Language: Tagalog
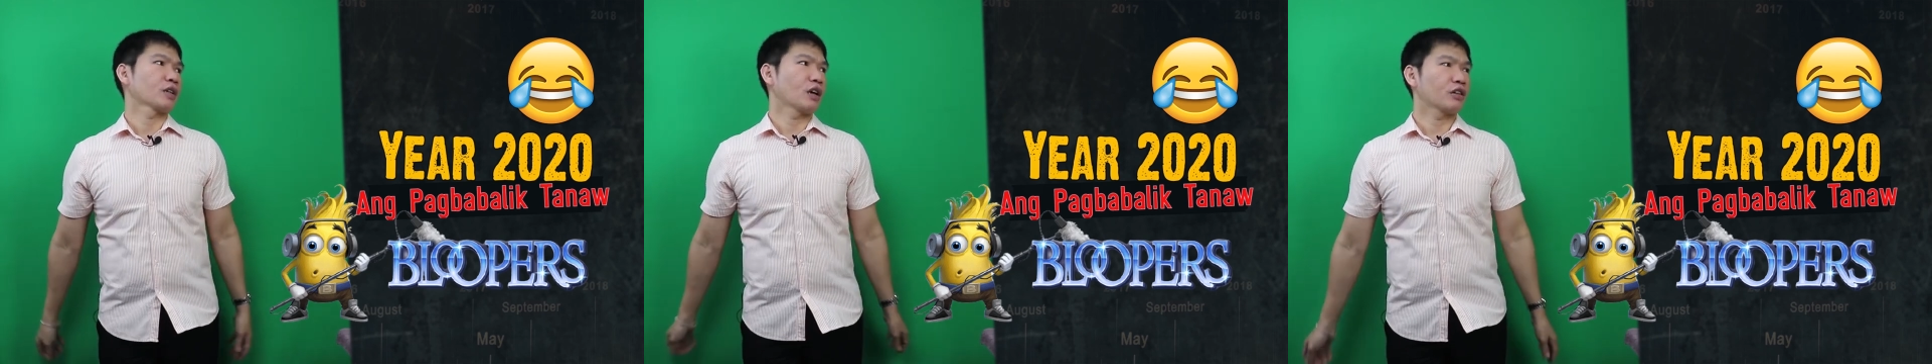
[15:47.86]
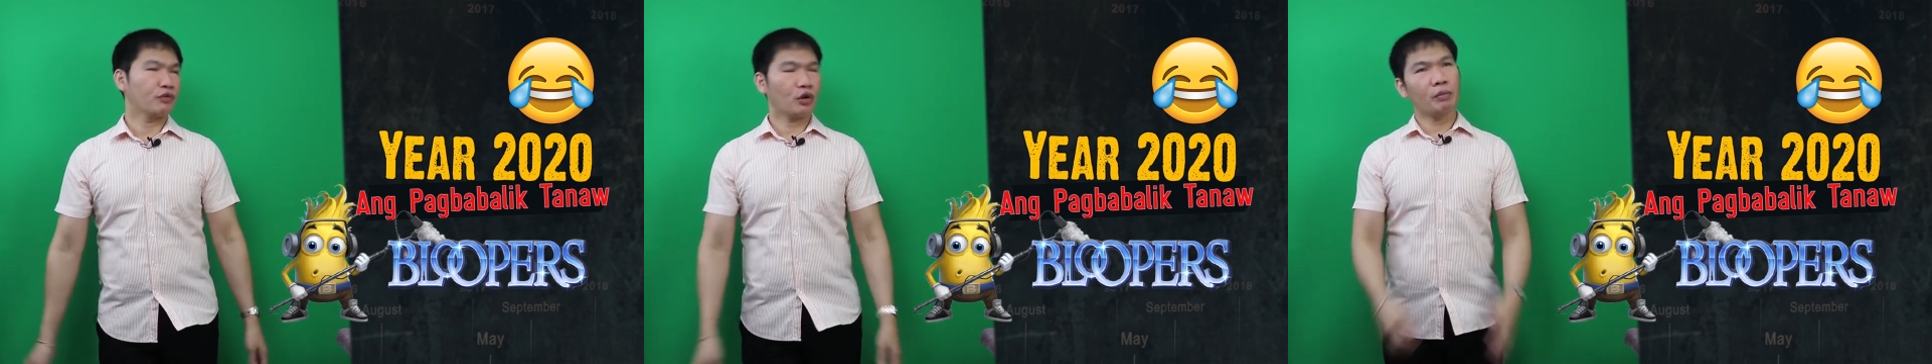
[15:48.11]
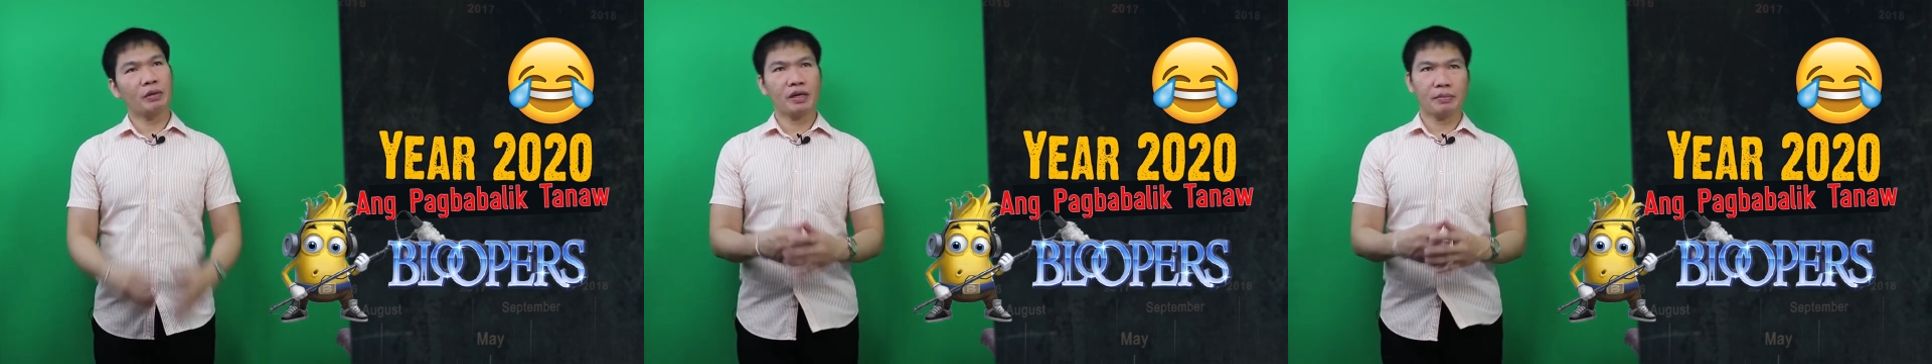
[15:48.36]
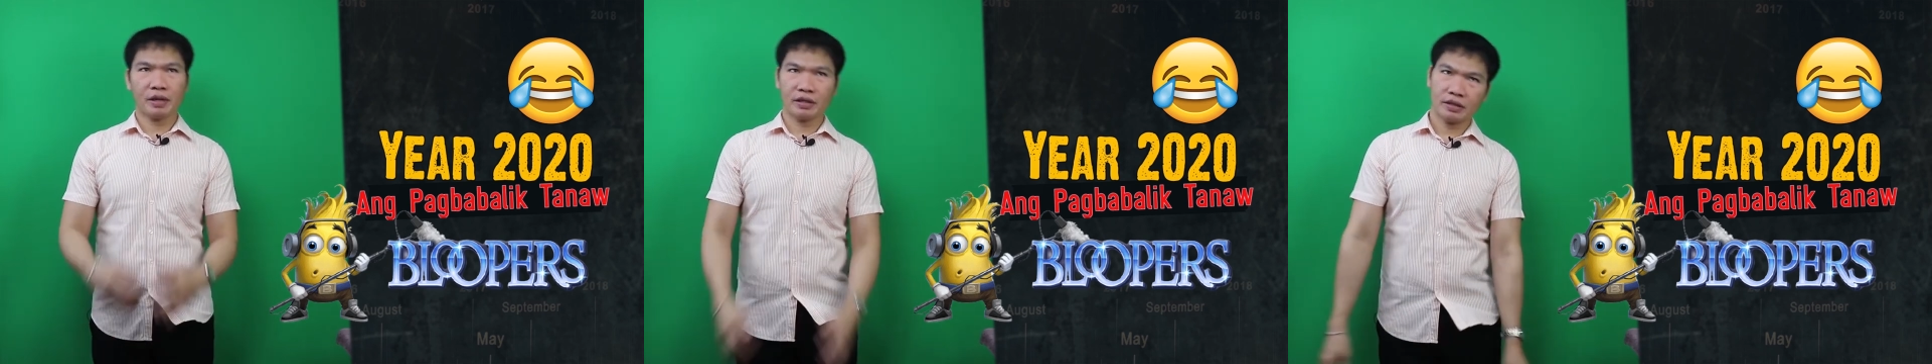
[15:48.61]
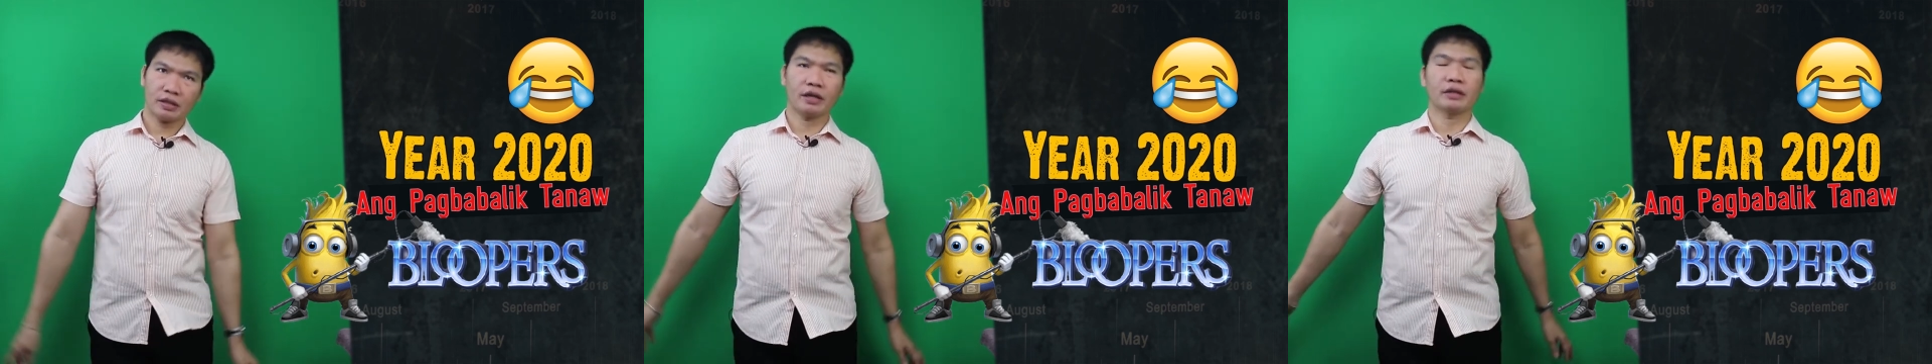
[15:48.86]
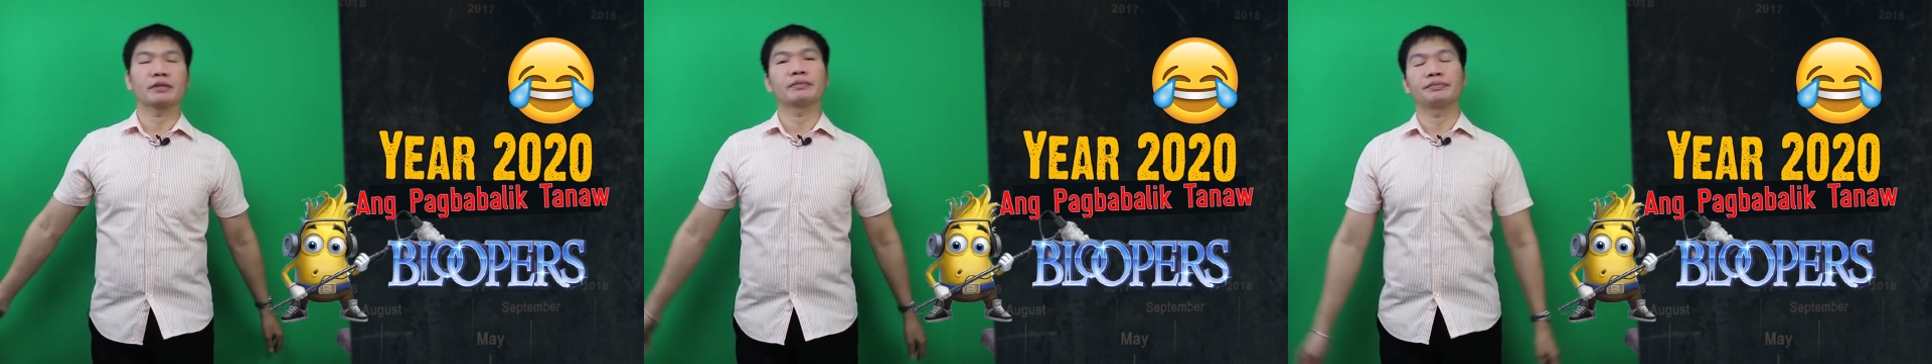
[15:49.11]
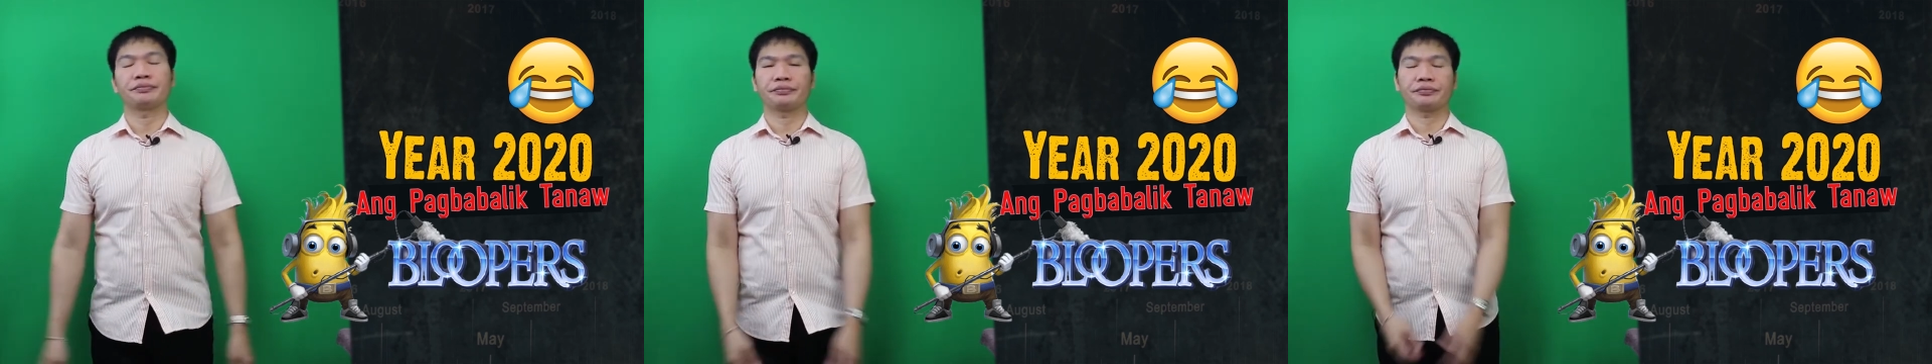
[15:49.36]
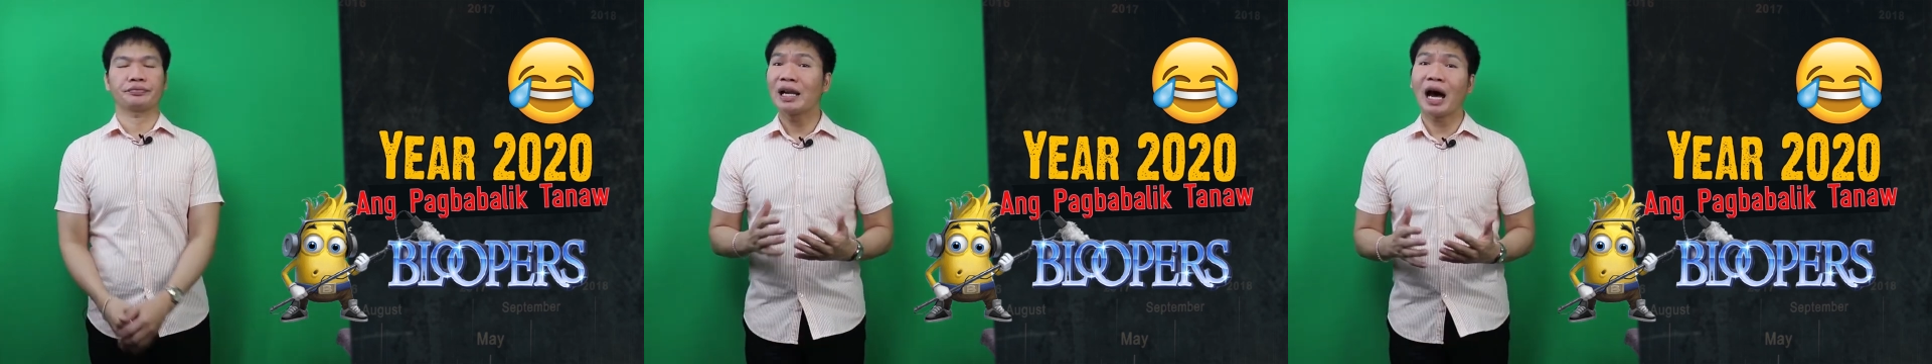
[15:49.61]
Ang formal na pag-start.
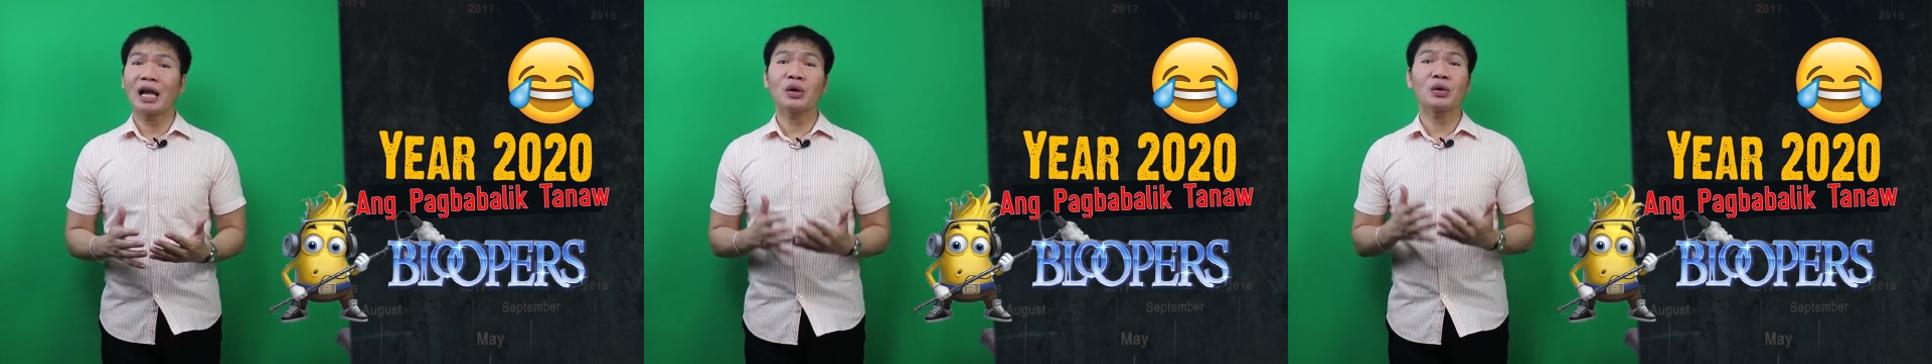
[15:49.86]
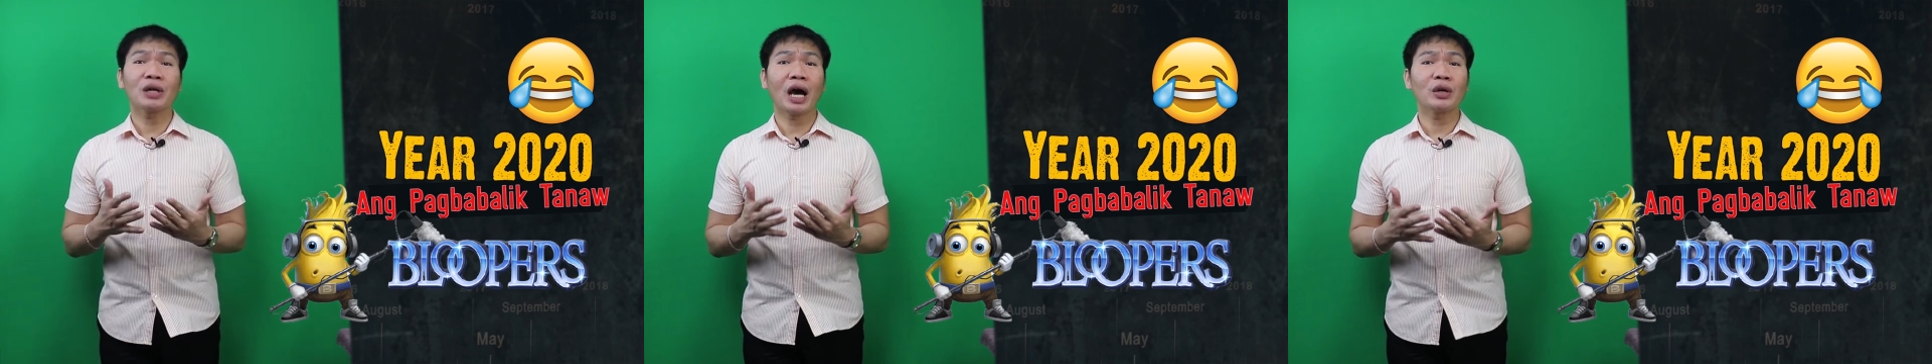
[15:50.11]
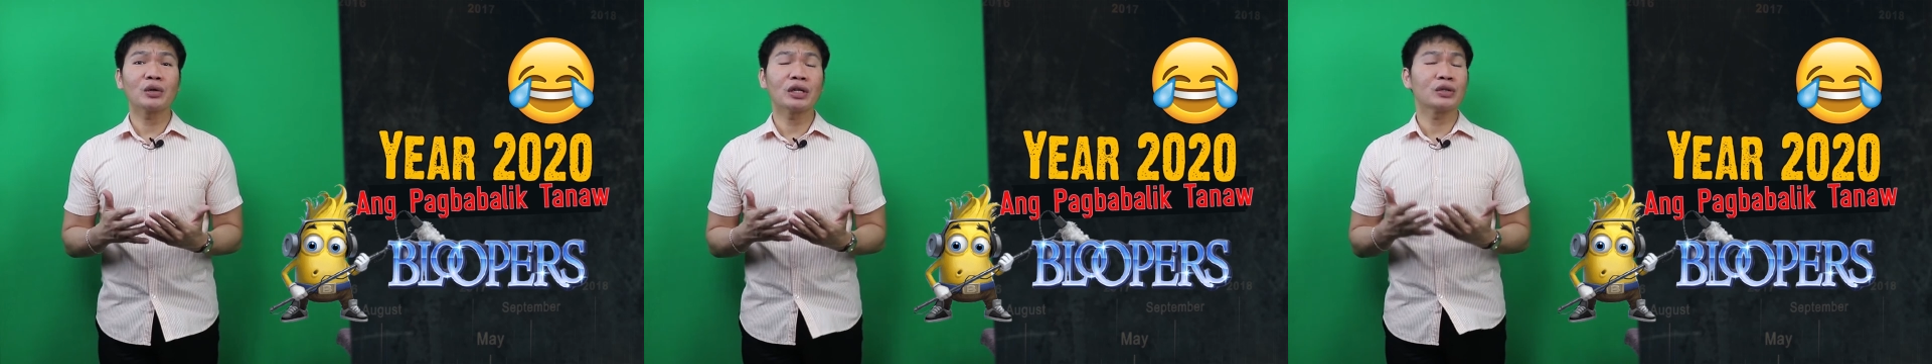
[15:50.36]
Lalong-lalo